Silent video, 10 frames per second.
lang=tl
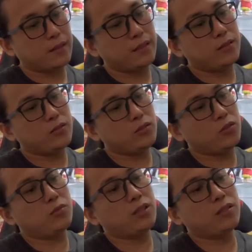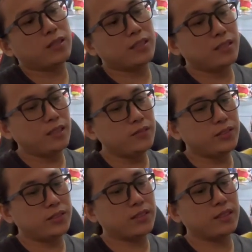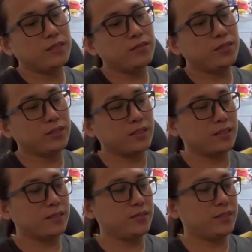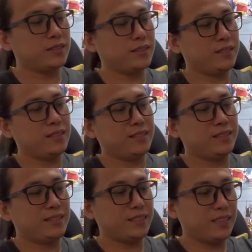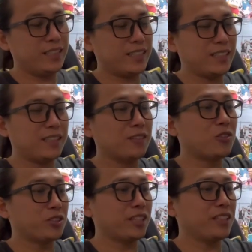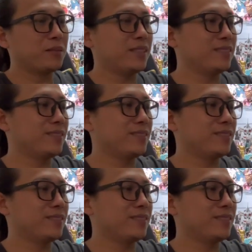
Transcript: Ayun, suot muna ako ng gloves, gloves, gloves. Ingat lang ng konti, di ba?